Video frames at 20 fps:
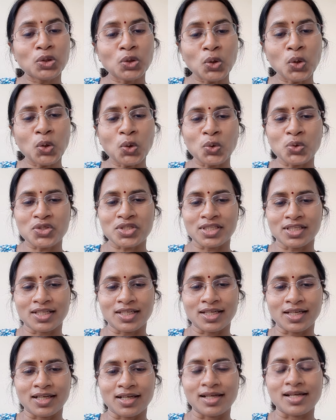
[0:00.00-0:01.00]
तो खुशी
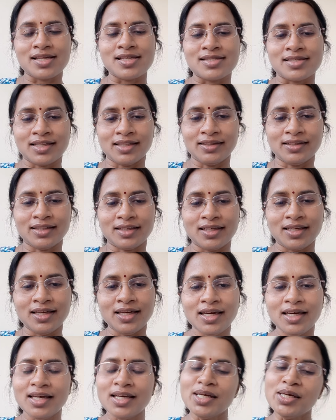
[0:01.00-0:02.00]
के जिंदगी